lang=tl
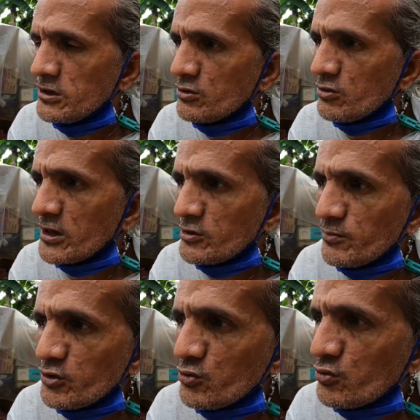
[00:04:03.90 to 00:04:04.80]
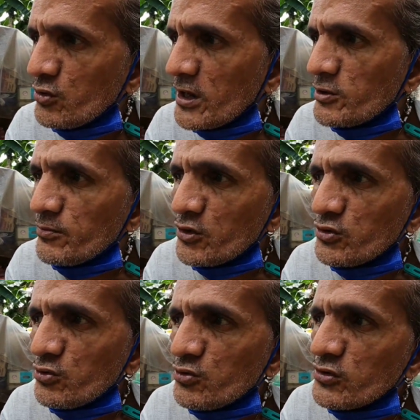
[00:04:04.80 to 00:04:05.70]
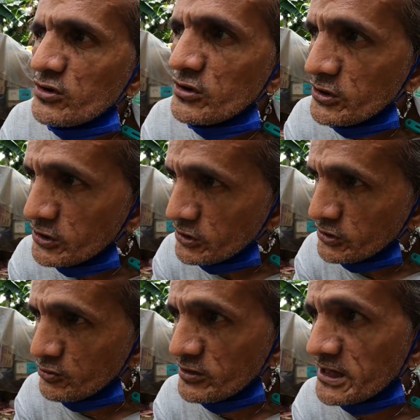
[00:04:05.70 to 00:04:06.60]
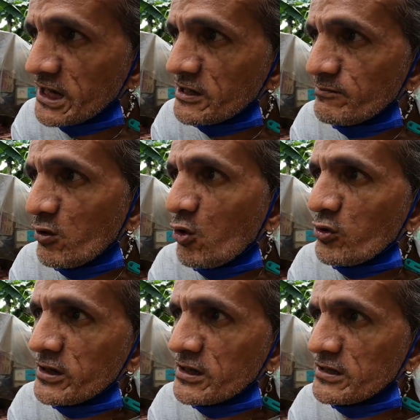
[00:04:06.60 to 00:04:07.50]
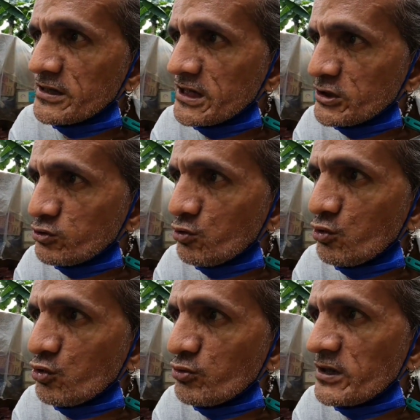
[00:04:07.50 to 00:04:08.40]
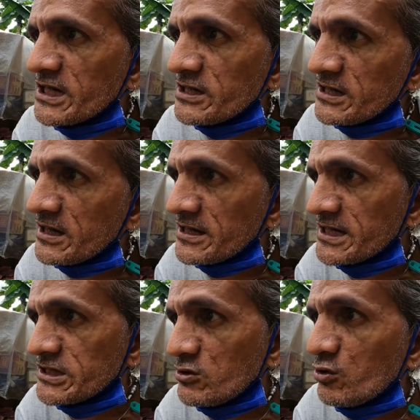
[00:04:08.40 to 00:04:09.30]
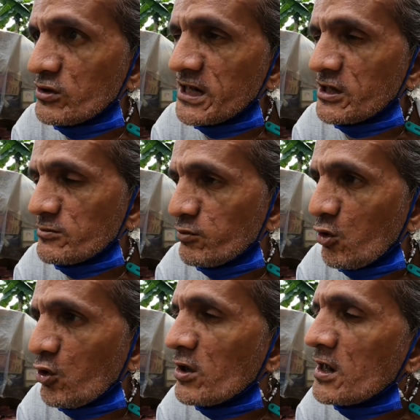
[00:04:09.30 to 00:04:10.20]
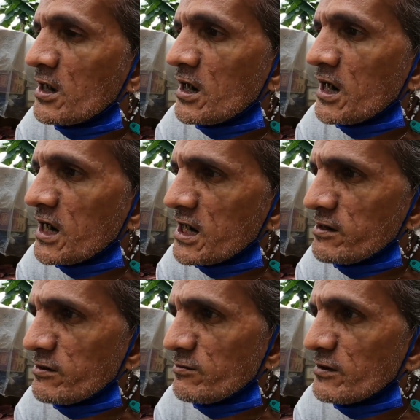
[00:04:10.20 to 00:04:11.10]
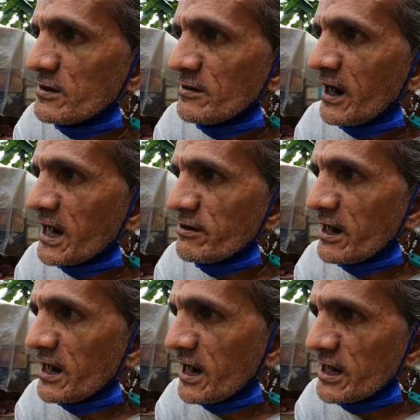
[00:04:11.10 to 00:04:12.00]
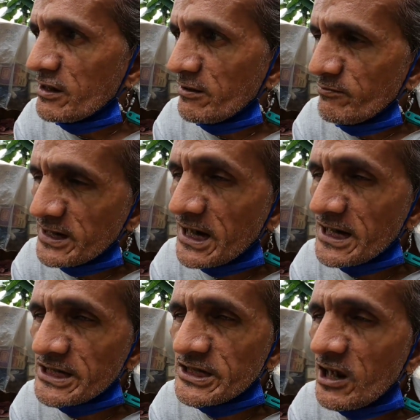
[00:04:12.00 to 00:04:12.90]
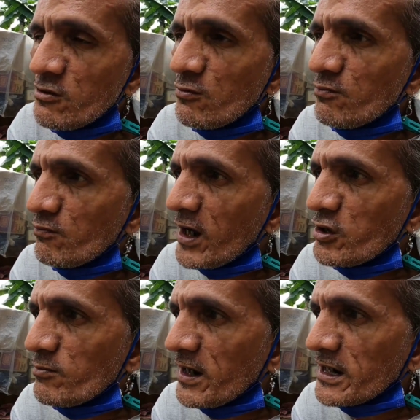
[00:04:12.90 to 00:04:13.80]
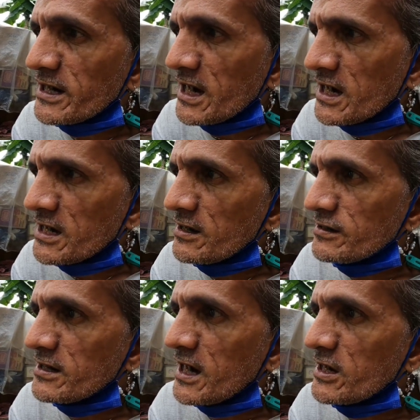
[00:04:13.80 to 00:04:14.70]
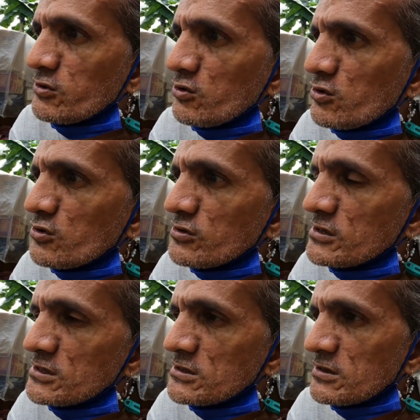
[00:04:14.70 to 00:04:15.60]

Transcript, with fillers: Hindi yung ano po yung ano po yung yung nag-aral po ako ng gate 2 lahat ng kaklase ko, ginagano po ako. Ay, ay, ay, ay may kaklase tayong ano, bakla na ano,